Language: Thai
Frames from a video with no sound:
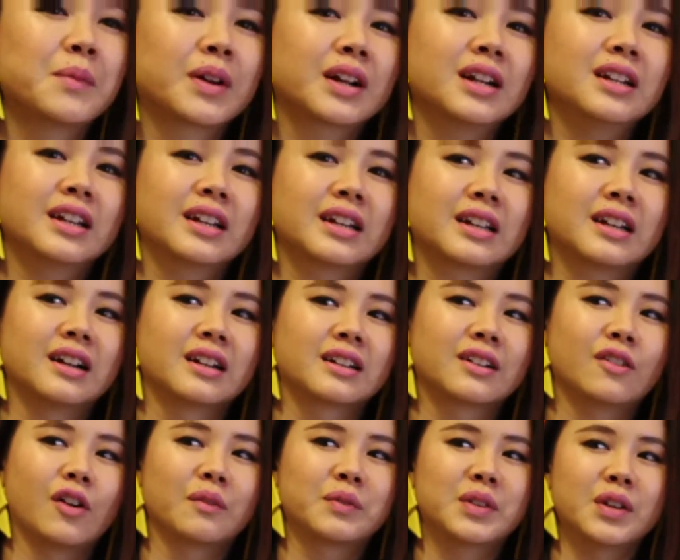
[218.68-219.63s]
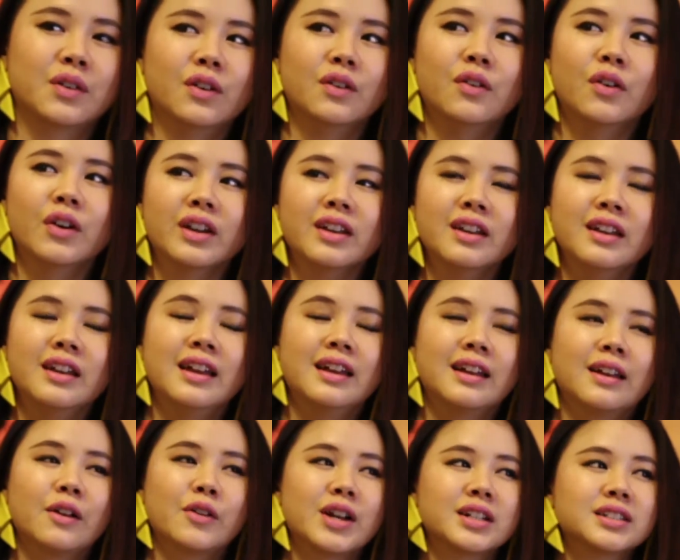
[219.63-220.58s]
มันก็เลยเกิดความคิดว่า เฮ้ย
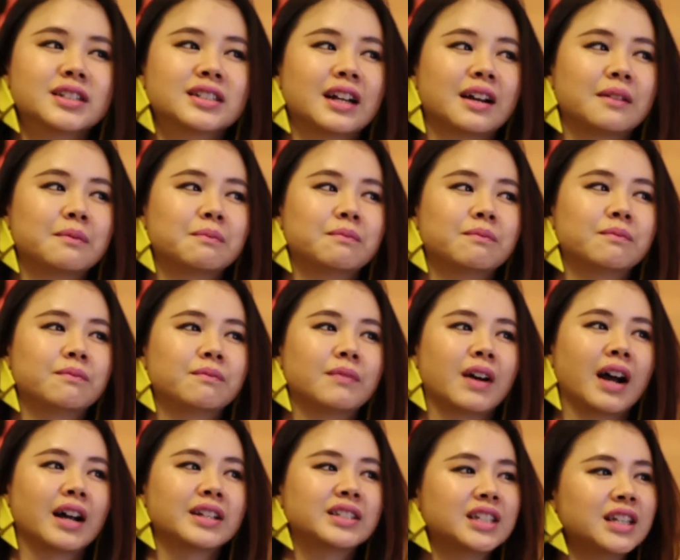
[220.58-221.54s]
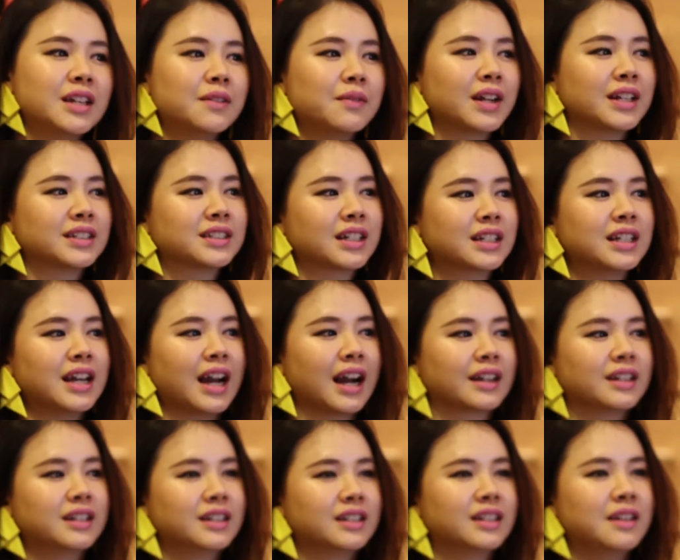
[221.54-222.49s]
เราน่าจะทำอาชีพอะไรสักอย่าง
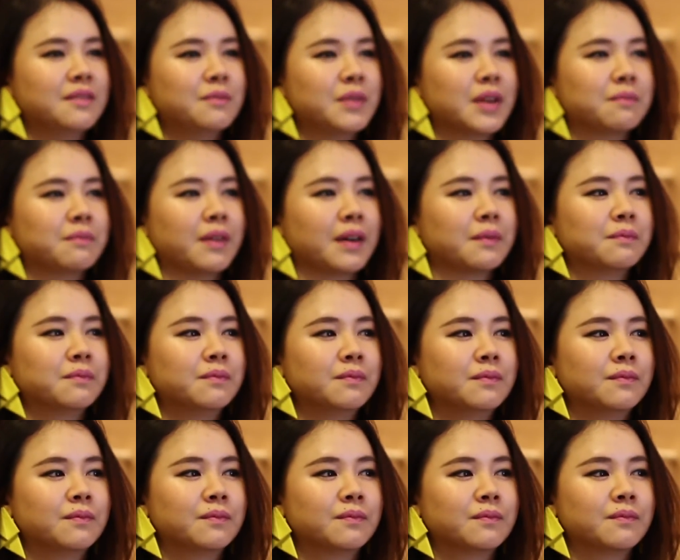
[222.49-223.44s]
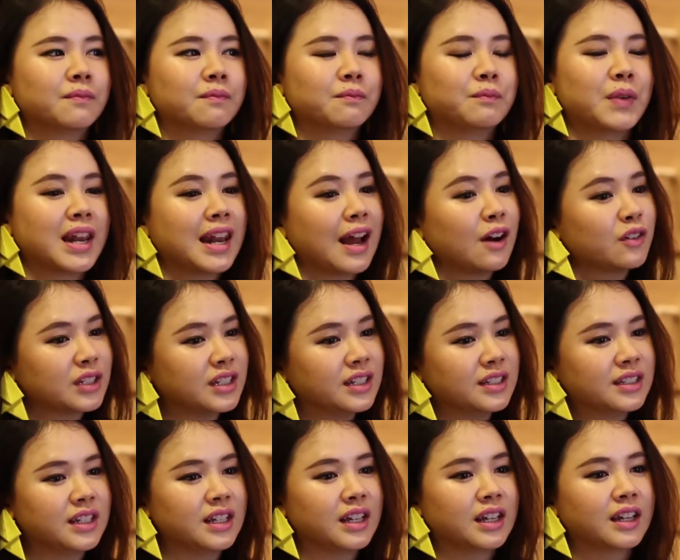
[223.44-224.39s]
หนึ่งที่มันแบบเป็นเราจ
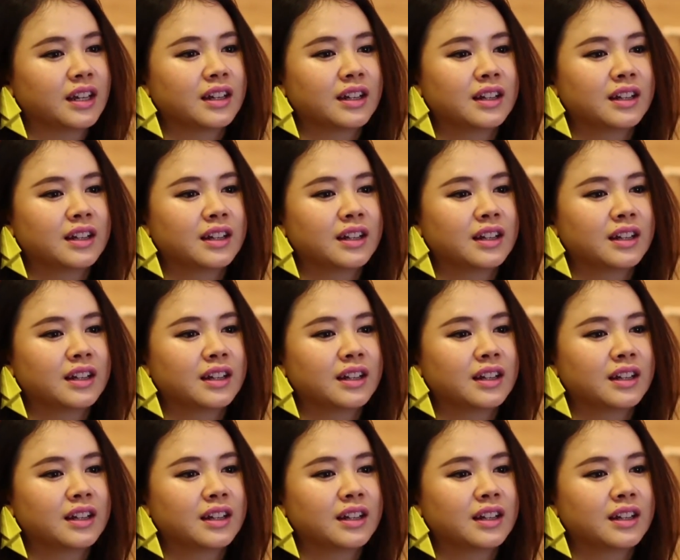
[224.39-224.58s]
ริง